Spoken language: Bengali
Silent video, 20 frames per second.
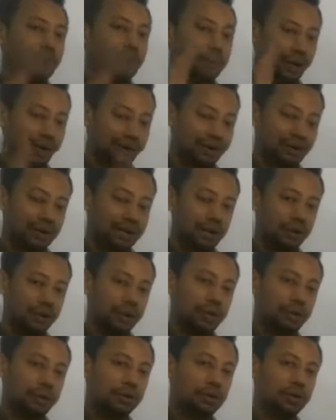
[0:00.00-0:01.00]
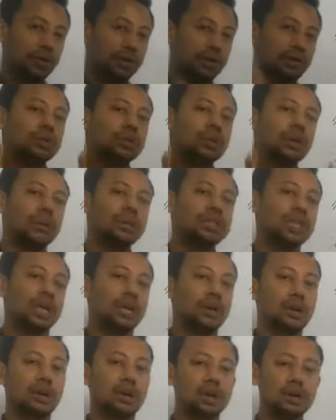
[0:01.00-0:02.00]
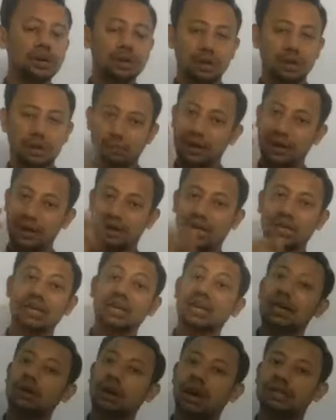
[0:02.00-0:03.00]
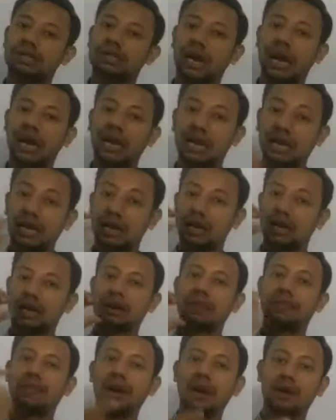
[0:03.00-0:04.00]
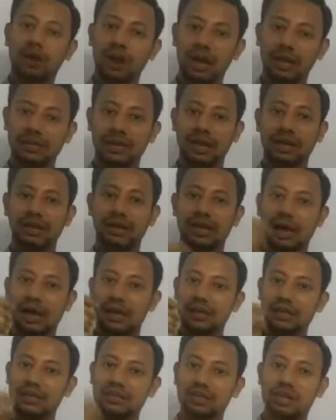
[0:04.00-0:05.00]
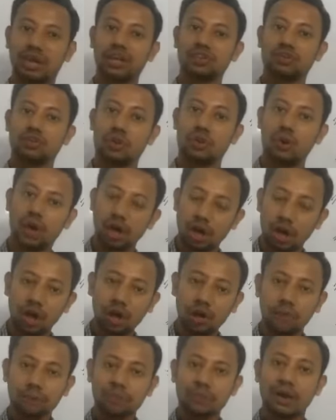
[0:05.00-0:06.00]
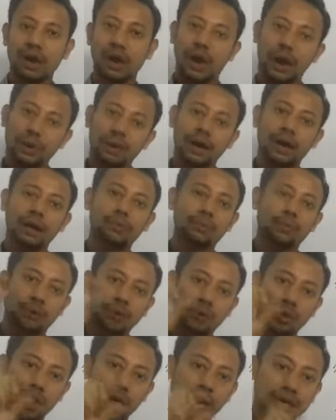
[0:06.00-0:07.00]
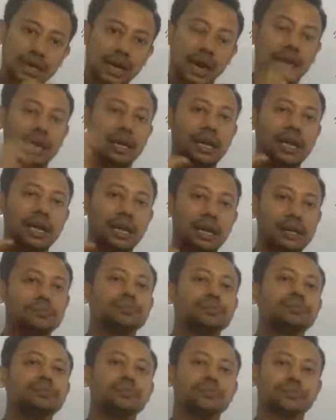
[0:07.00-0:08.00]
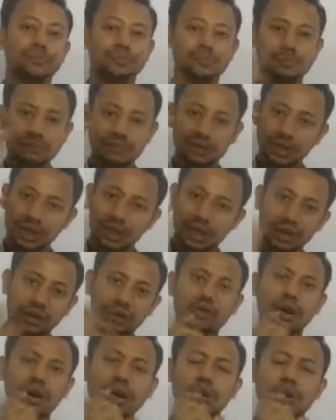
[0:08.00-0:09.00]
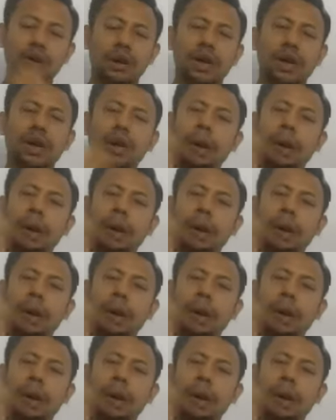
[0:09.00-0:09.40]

মার্কারটা এমনভাবে তৈরি করতে হবে যেন মার্কারটি কি করা যায় রিফিল করা যায় কালি শেষ হলেও আবার পুনরায় কালি রিফিল করে